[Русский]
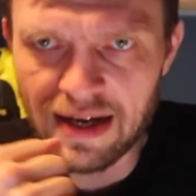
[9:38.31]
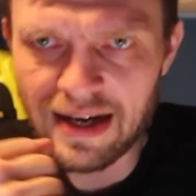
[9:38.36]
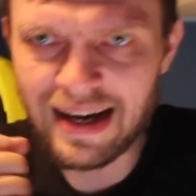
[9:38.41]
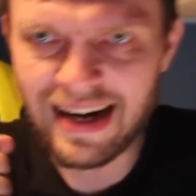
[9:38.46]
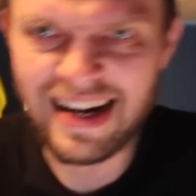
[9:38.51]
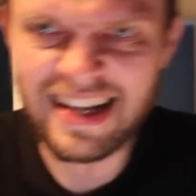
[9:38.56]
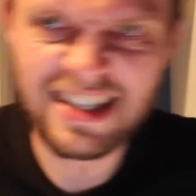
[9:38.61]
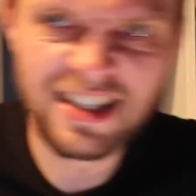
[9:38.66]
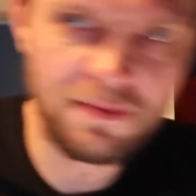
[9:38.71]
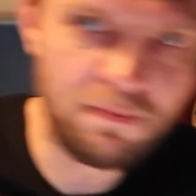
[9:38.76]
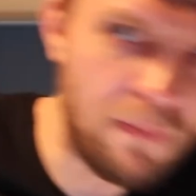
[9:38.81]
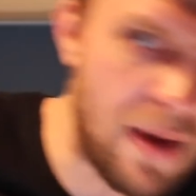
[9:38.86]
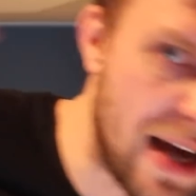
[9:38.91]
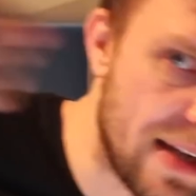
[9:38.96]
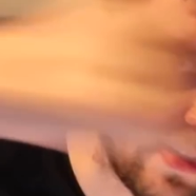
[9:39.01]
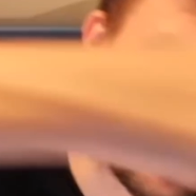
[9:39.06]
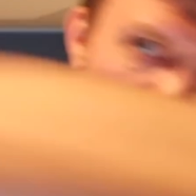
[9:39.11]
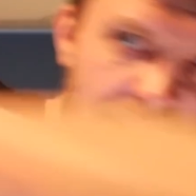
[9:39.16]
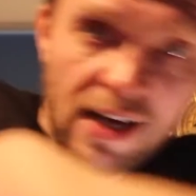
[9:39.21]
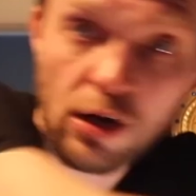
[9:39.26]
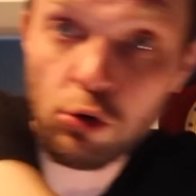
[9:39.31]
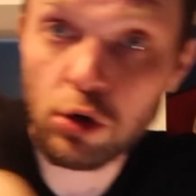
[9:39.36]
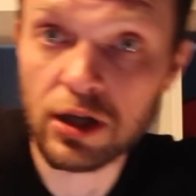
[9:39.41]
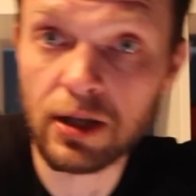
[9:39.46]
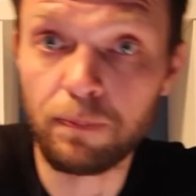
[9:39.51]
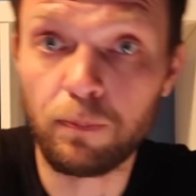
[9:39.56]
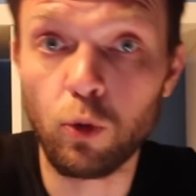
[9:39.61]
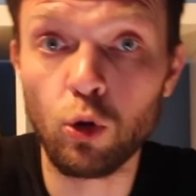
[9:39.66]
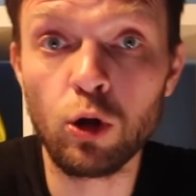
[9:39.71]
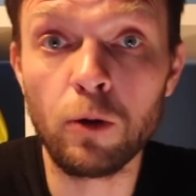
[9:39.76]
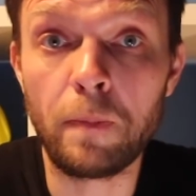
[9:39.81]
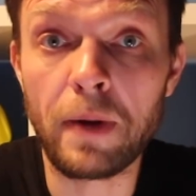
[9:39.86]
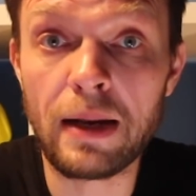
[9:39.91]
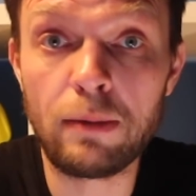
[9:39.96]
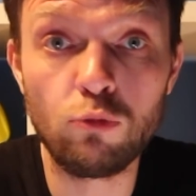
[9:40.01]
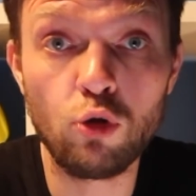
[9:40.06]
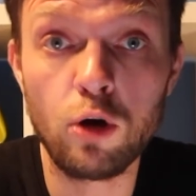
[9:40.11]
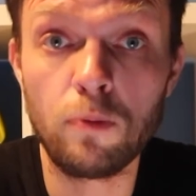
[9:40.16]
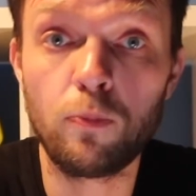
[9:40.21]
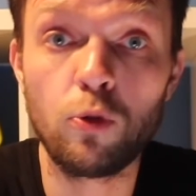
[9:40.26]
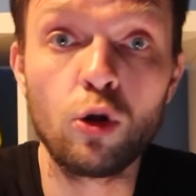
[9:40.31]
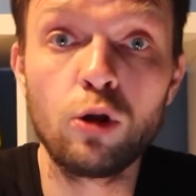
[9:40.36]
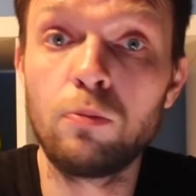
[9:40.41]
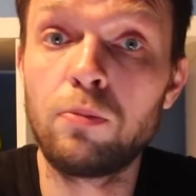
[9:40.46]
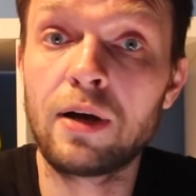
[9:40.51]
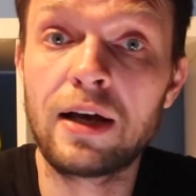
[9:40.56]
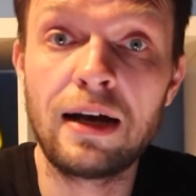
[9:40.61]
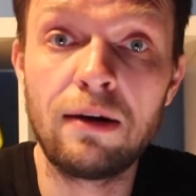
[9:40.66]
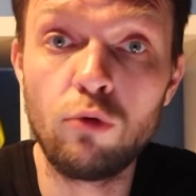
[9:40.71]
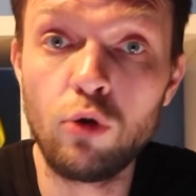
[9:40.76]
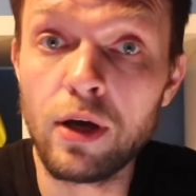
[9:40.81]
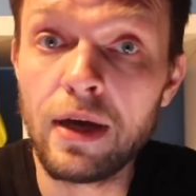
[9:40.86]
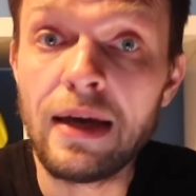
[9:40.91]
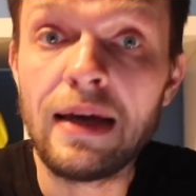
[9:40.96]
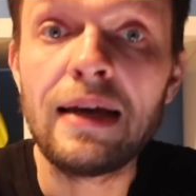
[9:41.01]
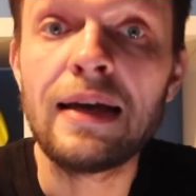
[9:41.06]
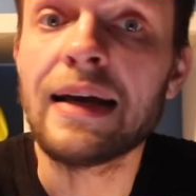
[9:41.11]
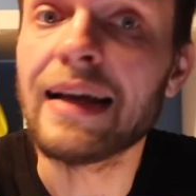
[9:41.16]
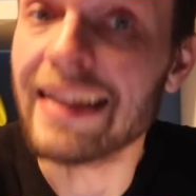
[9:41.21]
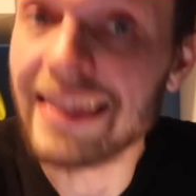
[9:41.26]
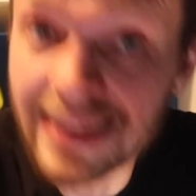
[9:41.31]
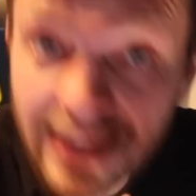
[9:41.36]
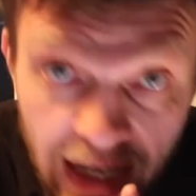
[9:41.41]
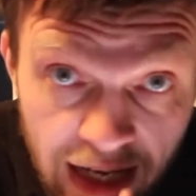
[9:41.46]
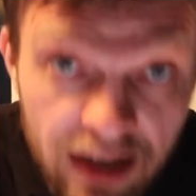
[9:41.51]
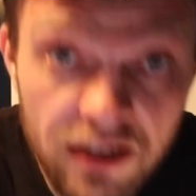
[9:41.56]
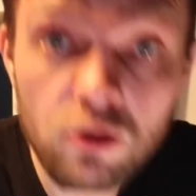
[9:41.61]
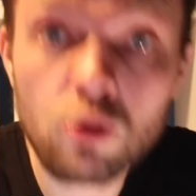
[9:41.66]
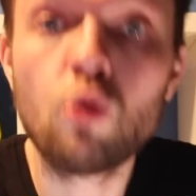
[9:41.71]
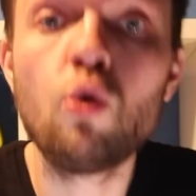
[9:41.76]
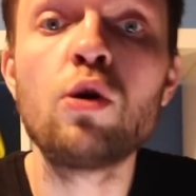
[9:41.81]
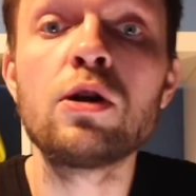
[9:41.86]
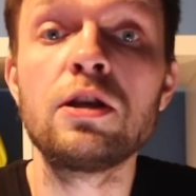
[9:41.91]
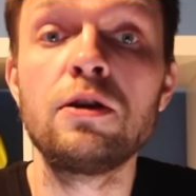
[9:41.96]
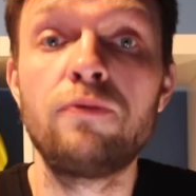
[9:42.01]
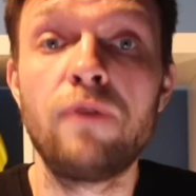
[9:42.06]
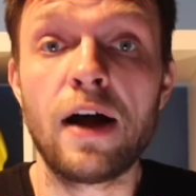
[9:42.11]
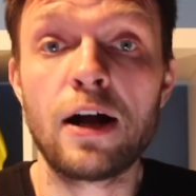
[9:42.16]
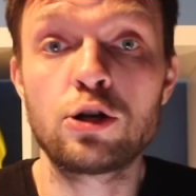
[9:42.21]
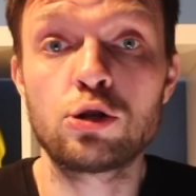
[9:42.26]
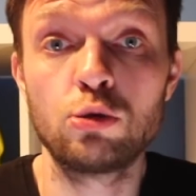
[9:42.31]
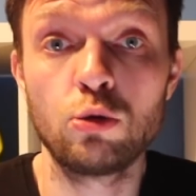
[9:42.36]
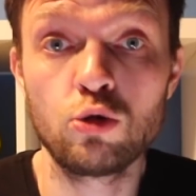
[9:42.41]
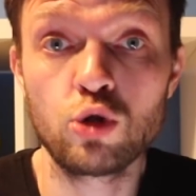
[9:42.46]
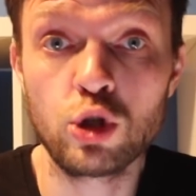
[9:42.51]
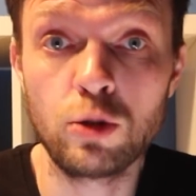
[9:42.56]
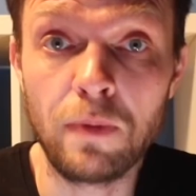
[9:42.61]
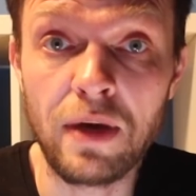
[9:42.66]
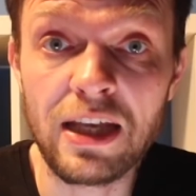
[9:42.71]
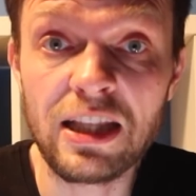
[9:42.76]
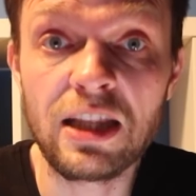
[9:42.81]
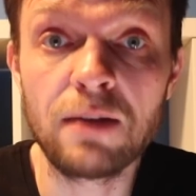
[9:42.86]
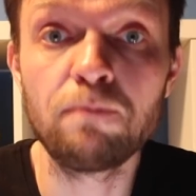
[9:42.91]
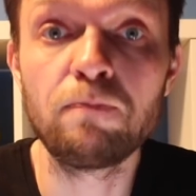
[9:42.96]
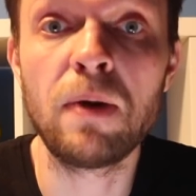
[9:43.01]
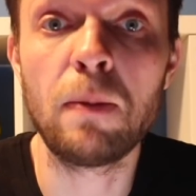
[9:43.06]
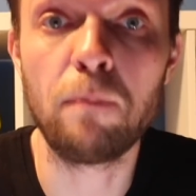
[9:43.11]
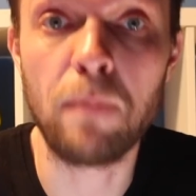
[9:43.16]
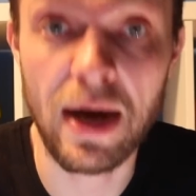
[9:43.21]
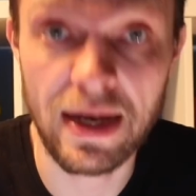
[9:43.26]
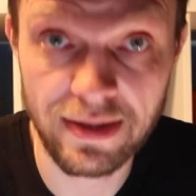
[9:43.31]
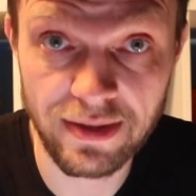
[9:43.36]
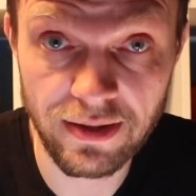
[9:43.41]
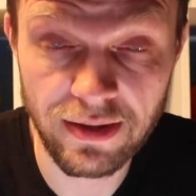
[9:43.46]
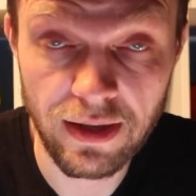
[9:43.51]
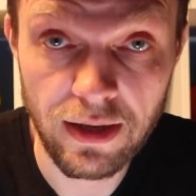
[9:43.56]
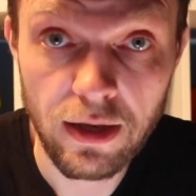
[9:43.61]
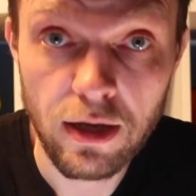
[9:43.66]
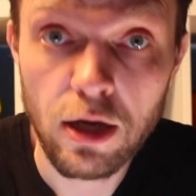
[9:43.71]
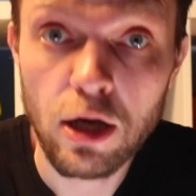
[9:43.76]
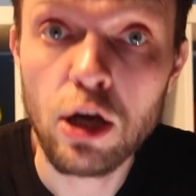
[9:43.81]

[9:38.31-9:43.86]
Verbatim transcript: размазанный какой-то полупрямой, полубоковой. Далеко не факт, что он сумеет им попасть.